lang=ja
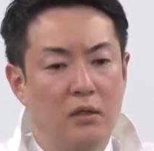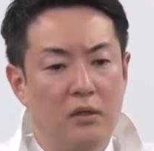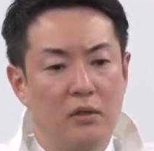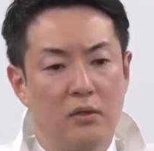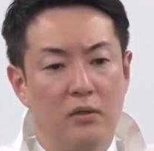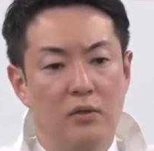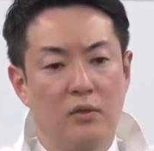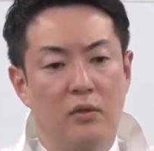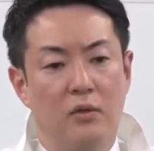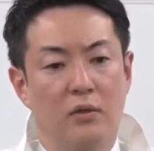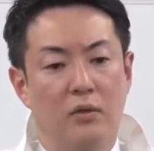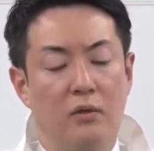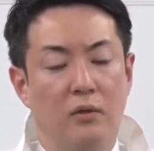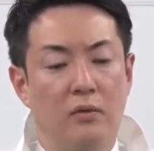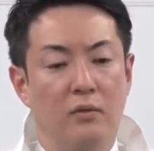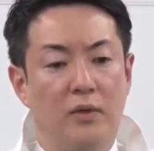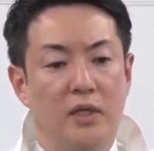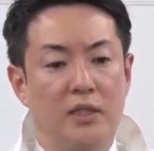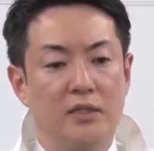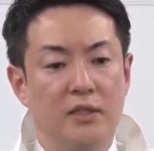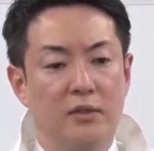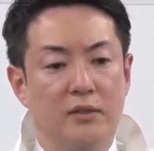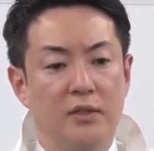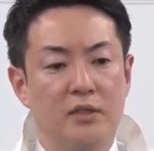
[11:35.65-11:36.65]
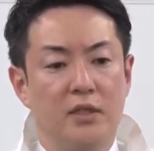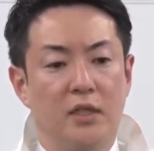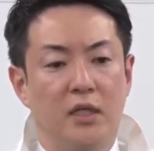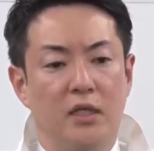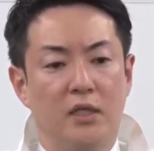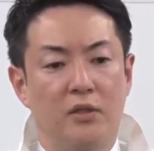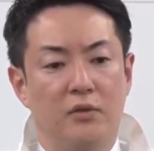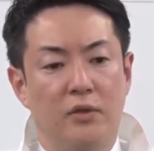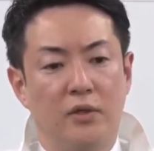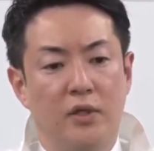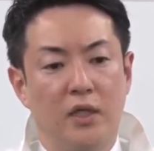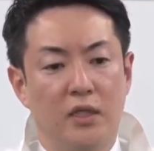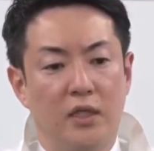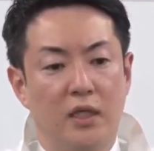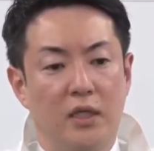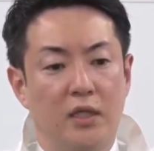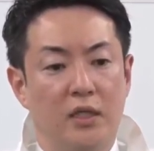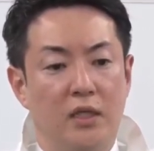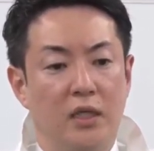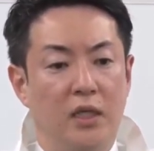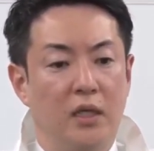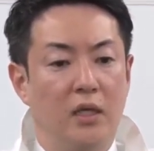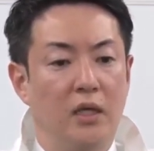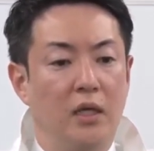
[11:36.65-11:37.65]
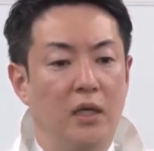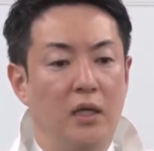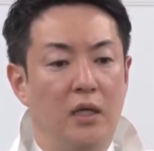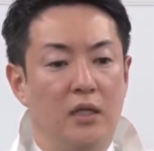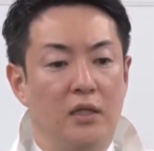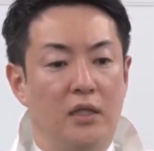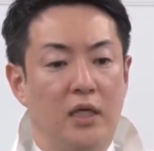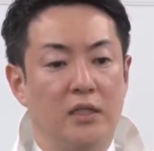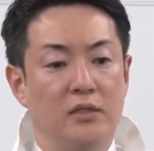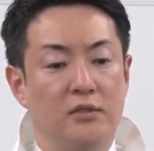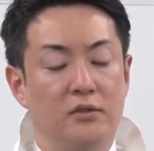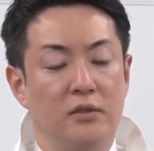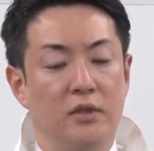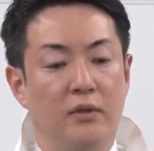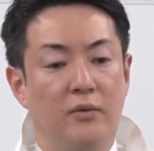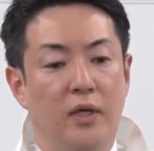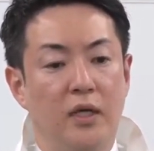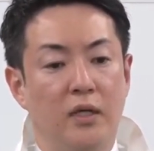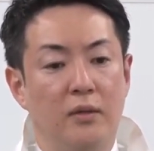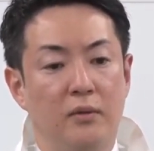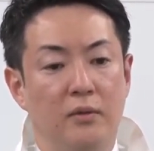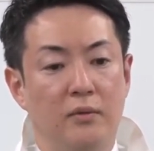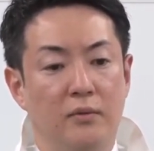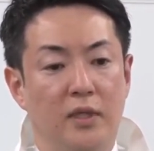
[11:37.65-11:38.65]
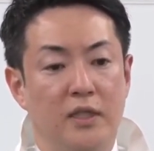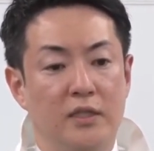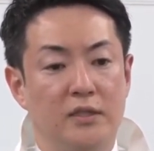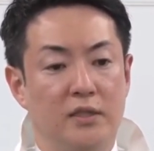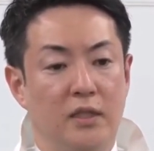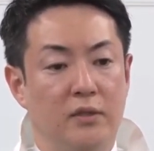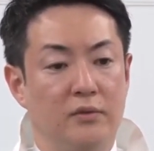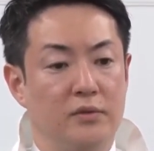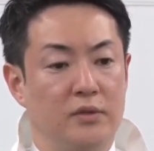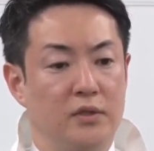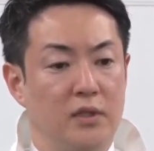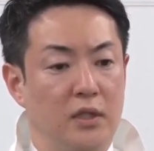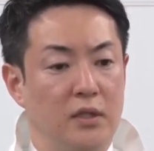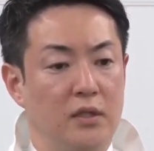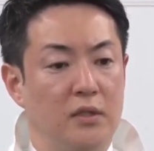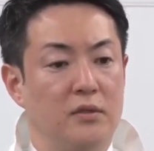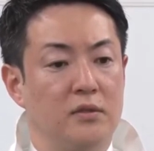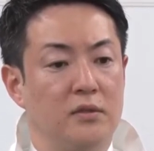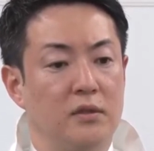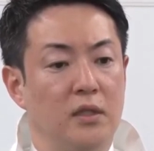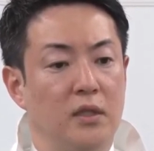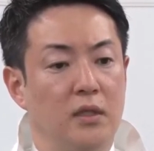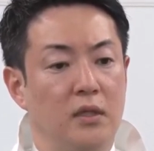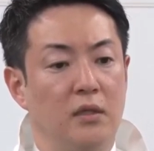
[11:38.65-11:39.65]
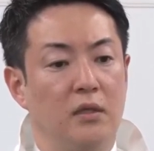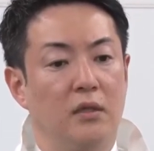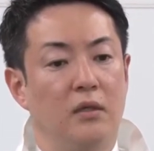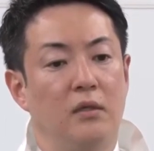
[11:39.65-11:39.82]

そのわざわざ1人当たりに単純な割り算をしてですね